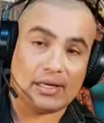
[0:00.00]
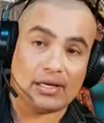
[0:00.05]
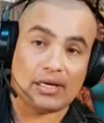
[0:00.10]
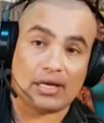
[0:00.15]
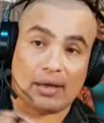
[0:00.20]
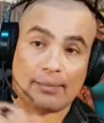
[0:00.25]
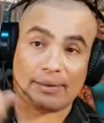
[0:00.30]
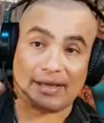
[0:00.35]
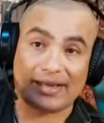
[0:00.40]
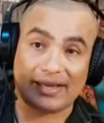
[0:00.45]

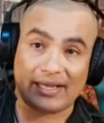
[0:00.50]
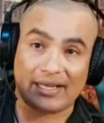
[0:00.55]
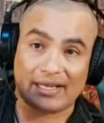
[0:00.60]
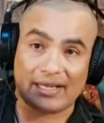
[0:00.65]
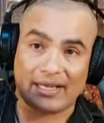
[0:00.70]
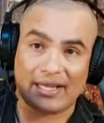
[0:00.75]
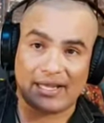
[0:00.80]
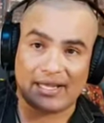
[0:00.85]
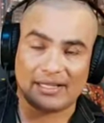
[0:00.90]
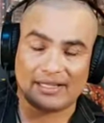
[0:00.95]
la
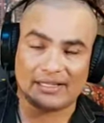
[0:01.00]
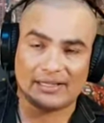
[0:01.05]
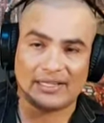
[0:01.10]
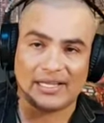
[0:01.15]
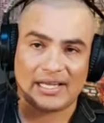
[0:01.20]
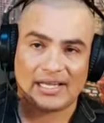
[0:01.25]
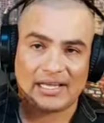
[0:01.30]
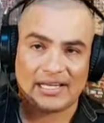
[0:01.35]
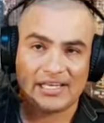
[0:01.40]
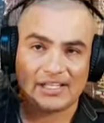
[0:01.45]
pareja de
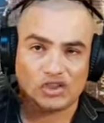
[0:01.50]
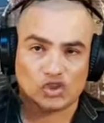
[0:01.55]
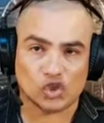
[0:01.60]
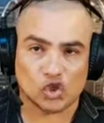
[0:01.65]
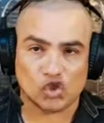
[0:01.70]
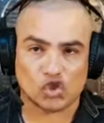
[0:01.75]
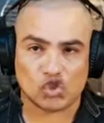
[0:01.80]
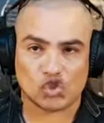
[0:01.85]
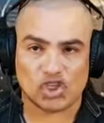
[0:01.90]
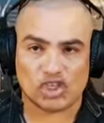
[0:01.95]
aquel
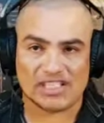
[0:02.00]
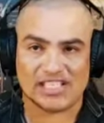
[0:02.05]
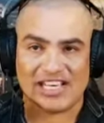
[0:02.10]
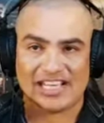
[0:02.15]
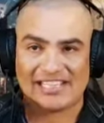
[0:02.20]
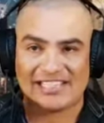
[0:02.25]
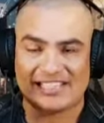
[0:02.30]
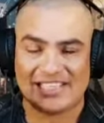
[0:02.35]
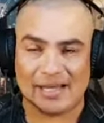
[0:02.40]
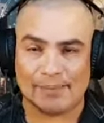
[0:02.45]
entonces de
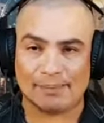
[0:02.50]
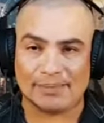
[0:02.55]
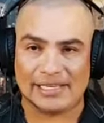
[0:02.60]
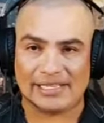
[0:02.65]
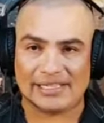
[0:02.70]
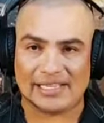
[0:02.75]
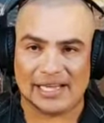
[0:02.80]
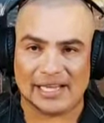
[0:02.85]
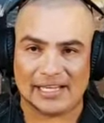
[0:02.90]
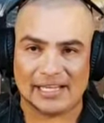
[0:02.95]
la tía
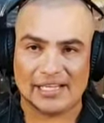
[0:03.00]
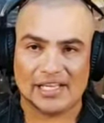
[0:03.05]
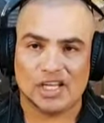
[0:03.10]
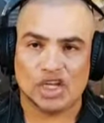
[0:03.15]
Pita,